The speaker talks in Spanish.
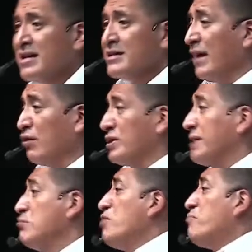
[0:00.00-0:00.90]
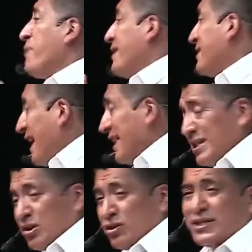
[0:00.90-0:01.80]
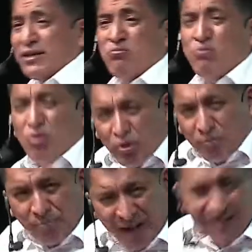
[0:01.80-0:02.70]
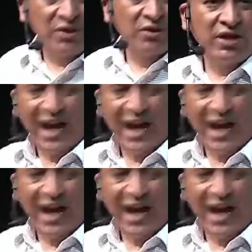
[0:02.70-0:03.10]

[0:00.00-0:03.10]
ya cosas muy preciadas, cosas de mucho precio, de